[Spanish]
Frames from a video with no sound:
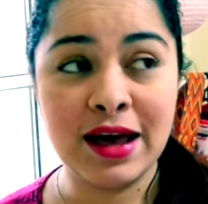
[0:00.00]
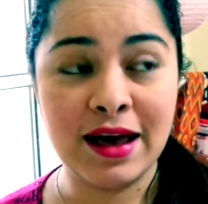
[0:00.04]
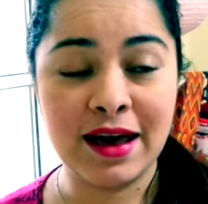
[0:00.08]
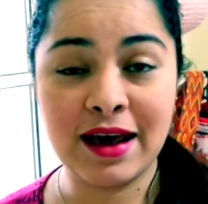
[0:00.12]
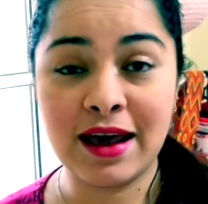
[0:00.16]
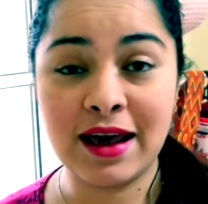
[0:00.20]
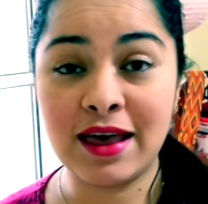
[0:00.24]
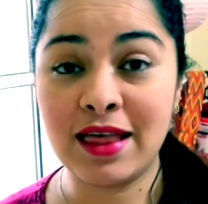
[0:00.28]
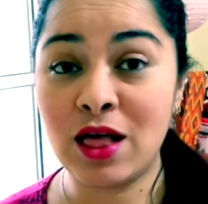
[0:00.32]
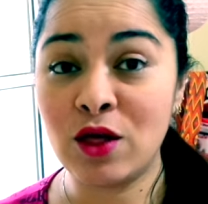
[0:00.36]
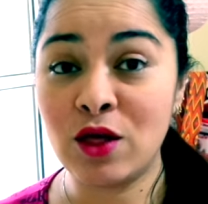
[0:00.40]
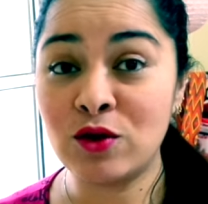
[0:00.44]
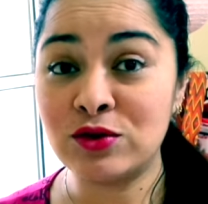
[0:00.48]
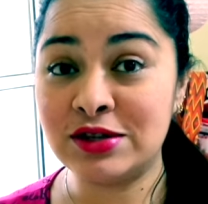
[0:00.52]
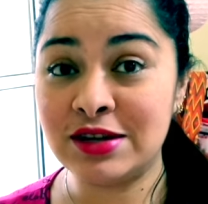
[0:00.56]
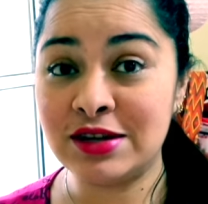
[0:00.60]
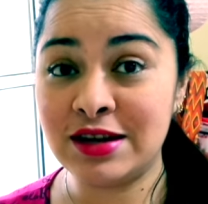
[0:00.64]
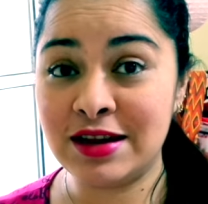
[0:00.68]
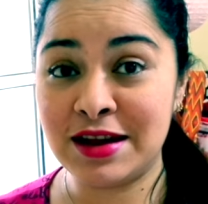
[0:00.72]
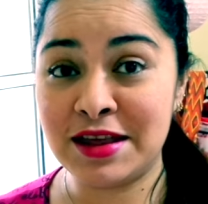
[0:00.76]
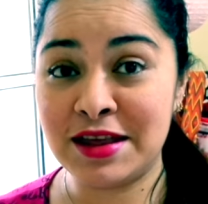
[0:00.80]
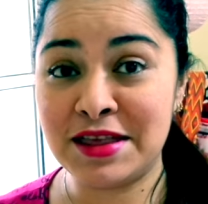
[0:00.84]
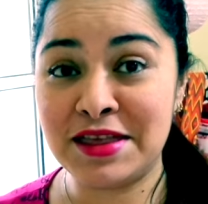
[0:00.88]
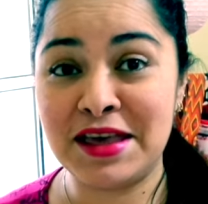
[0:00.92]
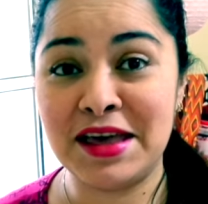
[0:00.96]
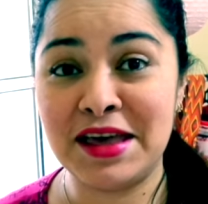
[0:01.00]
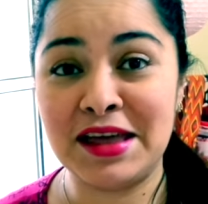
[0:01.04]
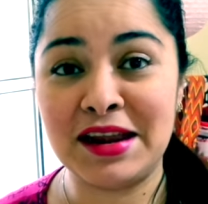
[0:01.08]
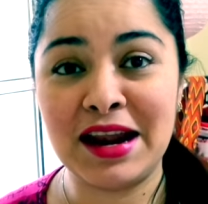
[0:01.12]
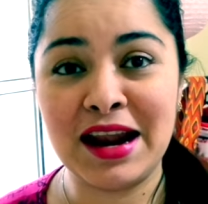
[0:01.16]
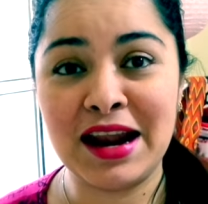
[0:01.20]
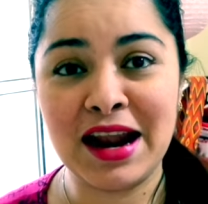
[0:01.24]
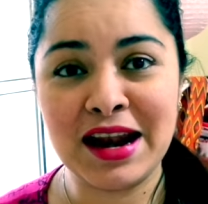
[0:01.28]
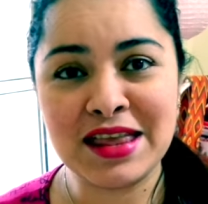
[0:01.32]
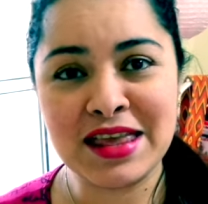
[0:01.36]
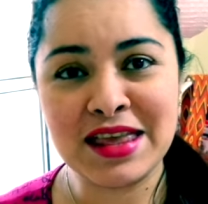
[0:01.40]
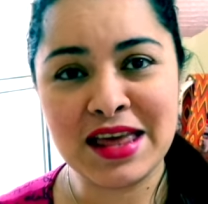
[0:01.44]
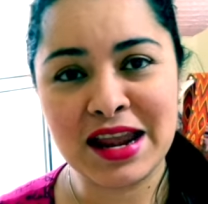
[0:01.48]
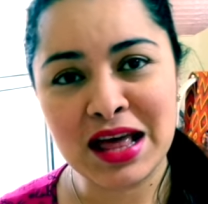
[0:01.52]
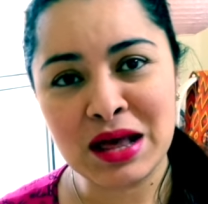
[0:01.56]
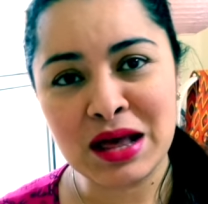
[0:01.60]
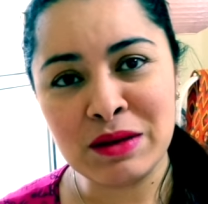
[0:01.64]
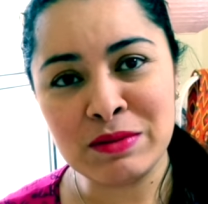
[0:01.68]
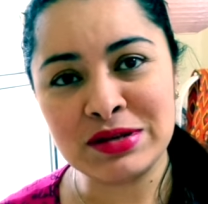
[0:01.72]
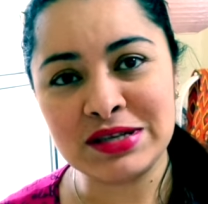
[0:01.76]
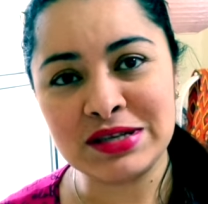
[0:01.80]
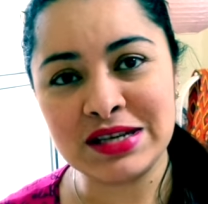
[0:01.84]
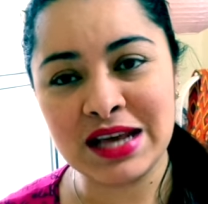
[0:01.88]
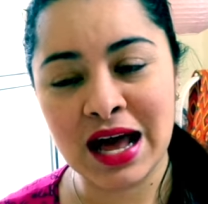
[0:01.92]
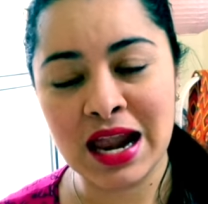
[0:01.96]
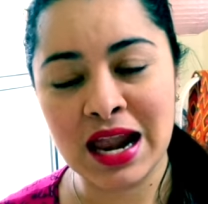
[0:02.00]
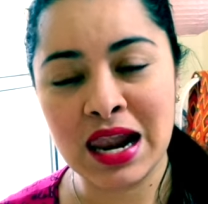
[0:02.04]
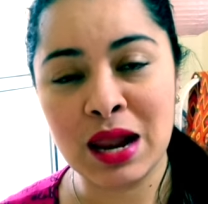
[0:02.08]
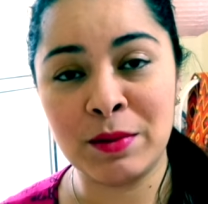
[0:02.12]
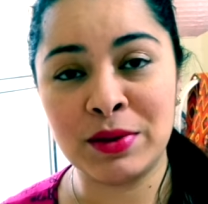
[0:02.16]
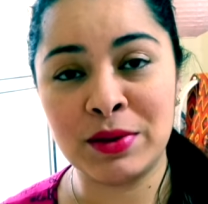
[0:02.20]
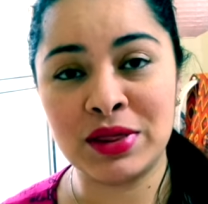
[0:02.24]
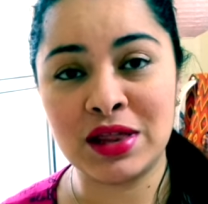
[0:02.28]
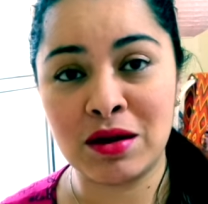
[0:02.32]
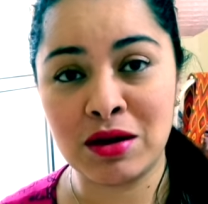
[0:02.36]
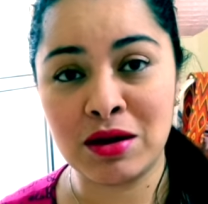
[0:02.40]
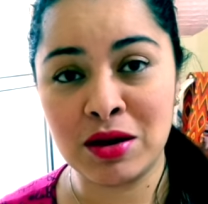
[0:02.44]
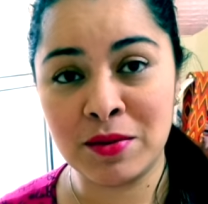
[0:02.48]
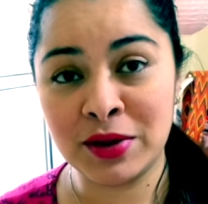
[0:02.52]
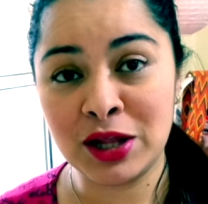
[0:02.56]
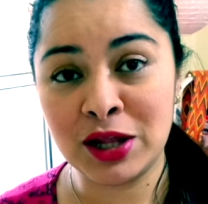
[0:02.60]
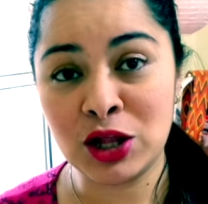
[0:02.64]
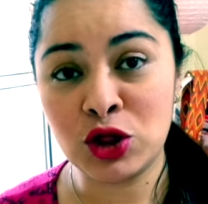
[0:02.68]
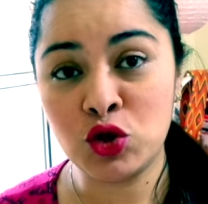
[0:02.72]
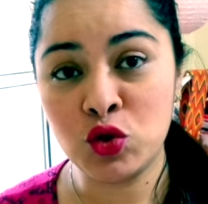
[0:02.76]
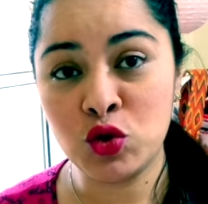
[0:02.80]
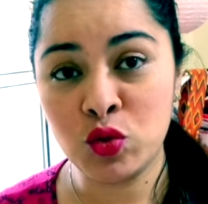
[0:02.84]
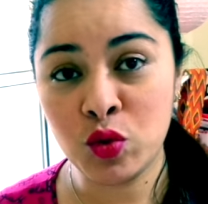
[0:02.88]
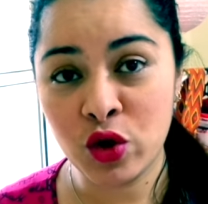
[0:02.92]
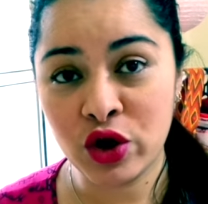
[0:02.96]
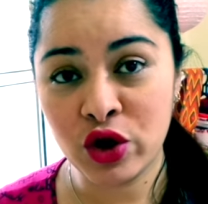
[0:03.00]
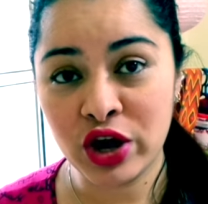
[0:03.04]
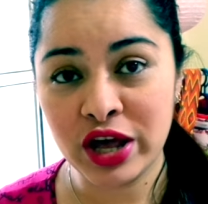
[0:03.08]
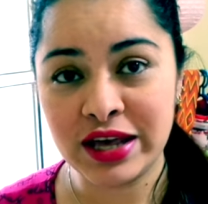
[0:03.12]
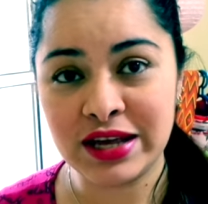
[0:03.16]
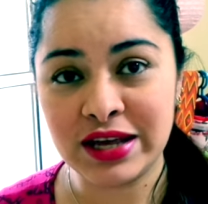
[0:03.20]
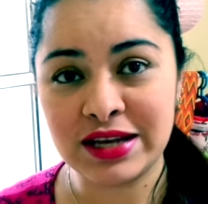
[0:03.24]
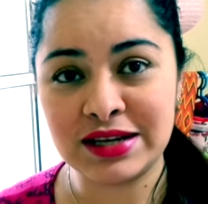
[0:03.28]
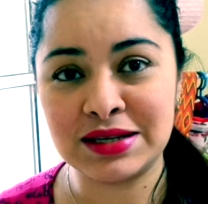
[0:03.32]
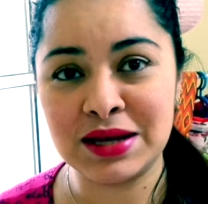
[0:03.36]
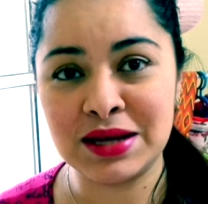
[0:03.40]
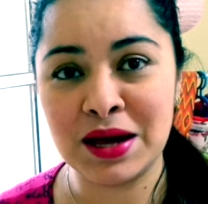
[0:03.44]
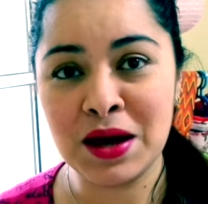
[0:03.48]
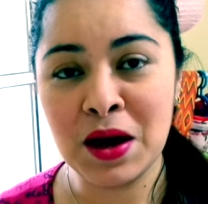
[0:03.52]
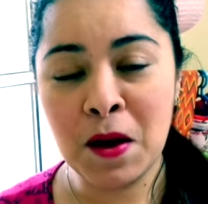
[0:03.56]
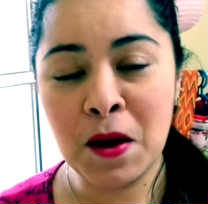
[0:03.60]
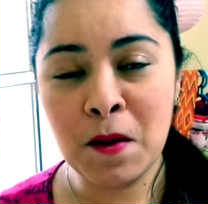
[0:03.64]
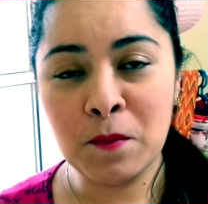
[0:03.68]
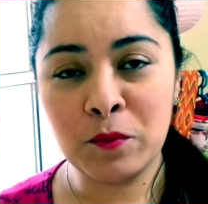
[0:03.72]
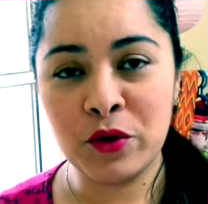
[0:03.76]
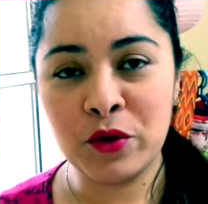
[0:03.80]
He quedado sin niñera, la niñera de mis hijas lamentablemente tuvo que irse,